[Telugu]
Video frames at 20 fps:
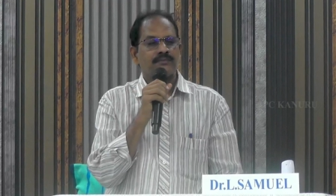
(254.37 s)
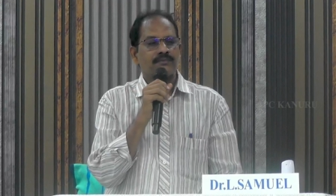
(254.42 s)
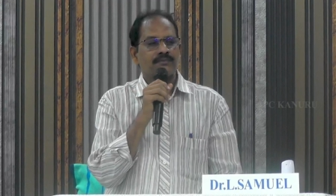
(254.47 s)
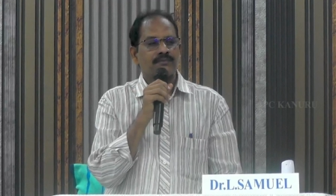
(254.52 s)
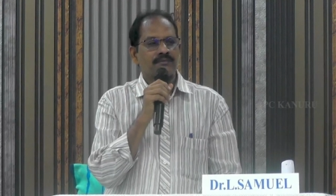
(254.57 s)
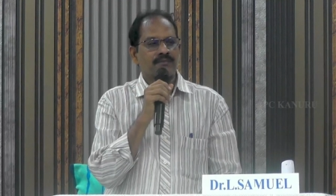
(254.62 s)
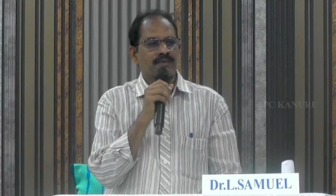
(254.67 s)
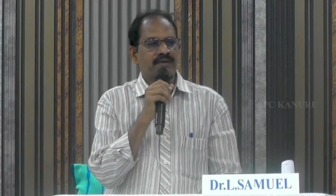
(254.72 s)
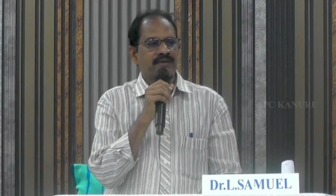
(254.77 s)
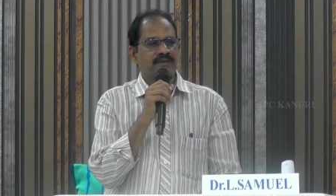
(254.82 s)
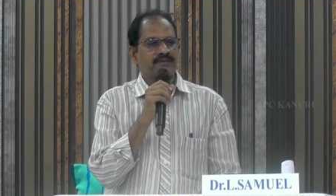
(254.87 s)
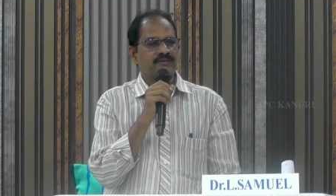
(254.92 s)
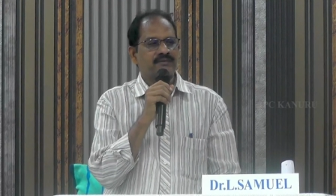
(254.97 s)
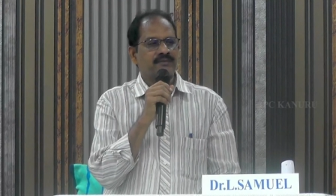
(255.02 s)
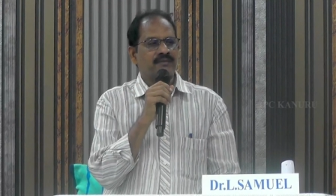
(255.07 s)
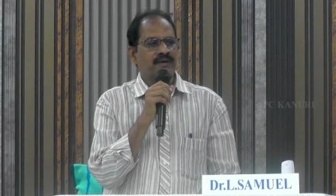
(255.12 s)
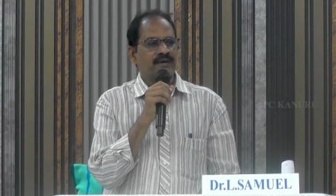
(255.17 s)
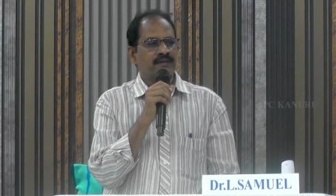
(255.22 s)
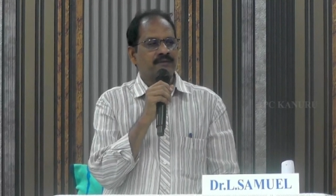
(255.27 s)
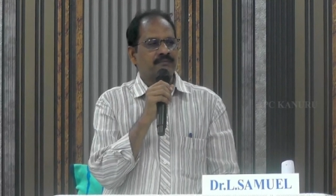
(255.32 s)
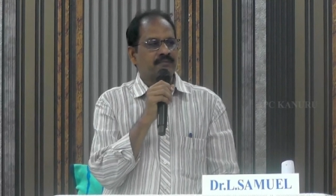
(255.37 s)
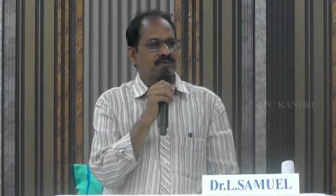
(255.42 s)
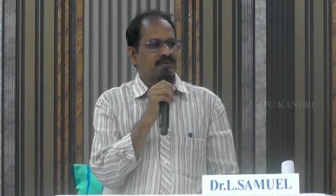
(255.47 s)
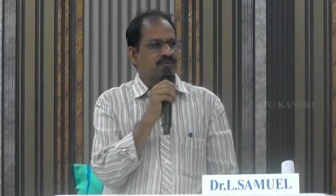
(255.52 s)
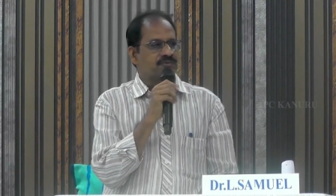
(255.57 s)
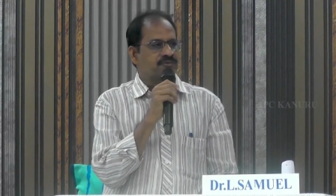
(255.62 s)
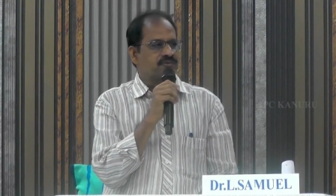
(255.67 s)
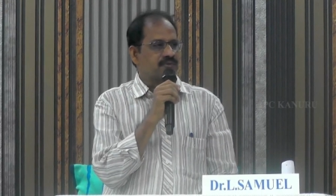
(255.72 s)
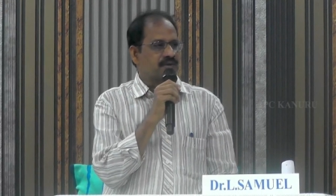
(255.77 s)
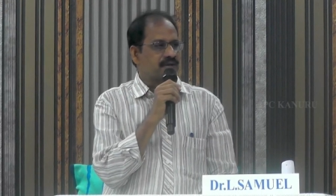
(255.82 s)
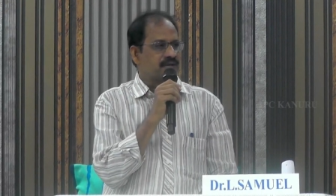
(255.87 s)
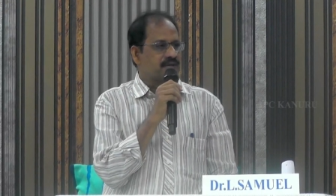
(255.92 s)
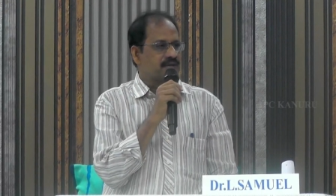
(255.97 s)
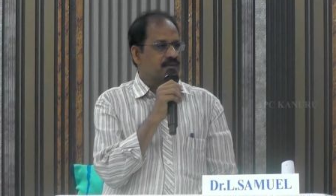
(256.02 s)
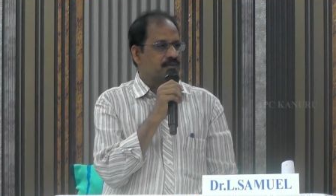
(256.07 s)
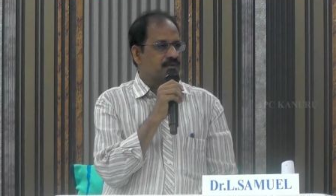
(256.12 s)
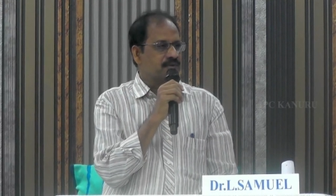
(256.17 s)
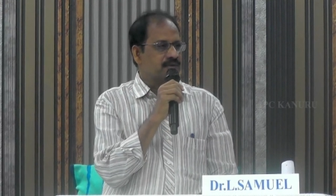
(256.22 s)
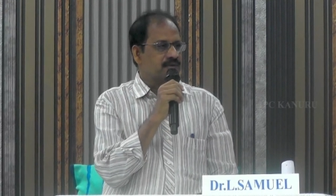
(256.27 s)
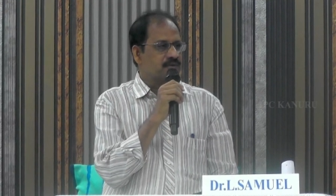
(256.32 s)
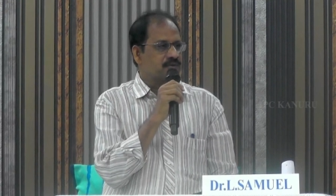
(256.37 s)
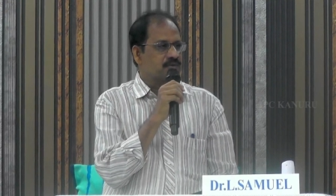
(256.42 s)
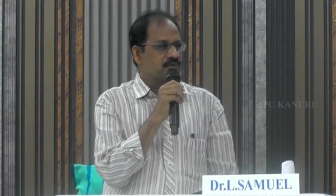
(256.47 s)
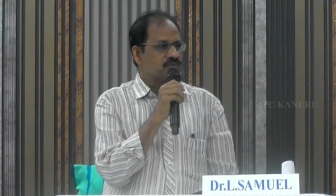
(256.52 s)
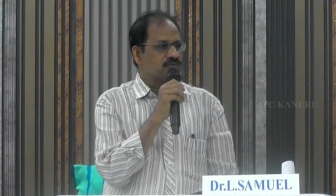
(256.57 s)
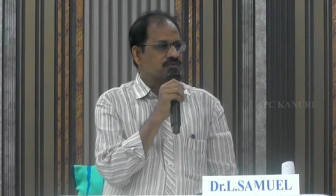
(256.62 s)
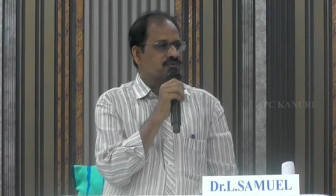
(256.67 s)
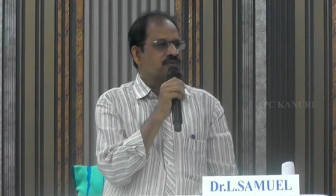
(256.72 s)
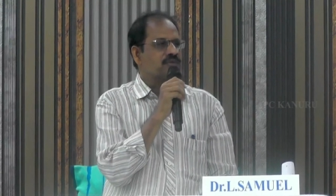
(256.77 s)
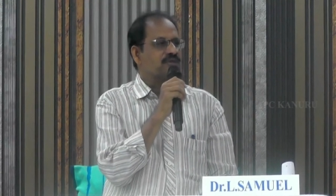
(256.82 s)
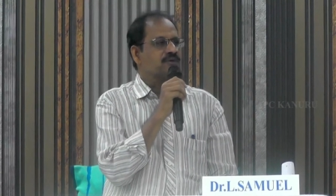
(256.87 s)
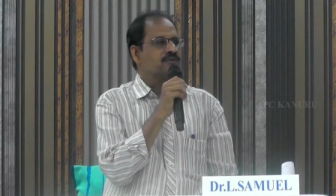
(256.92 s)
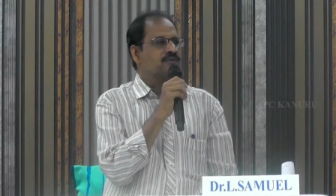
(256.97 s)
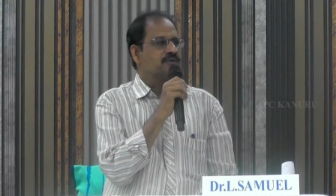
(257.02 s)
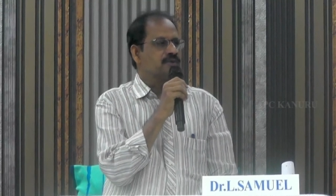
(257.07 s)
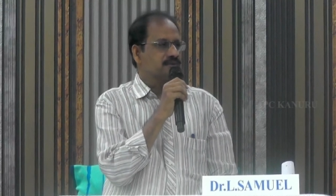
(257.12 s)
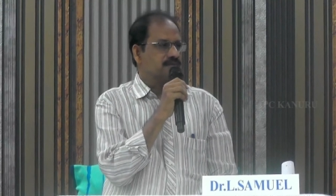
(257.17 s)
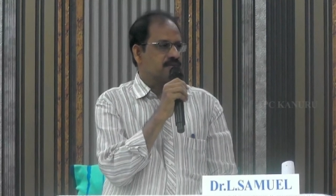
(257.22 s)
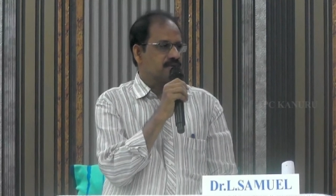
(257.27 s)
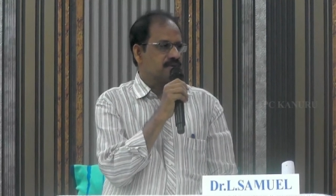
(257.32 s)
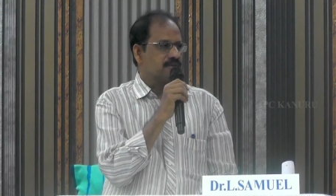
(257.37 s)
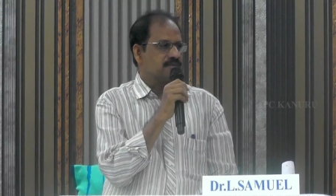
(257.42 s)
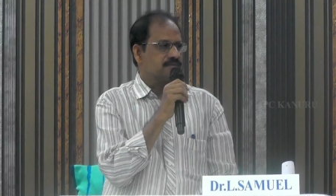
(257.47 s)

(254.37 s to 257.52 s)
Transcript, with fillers: మా యజమాని పిలుస్తాడేమో అని ఎదురు చూస్తూ ఉండేవాడు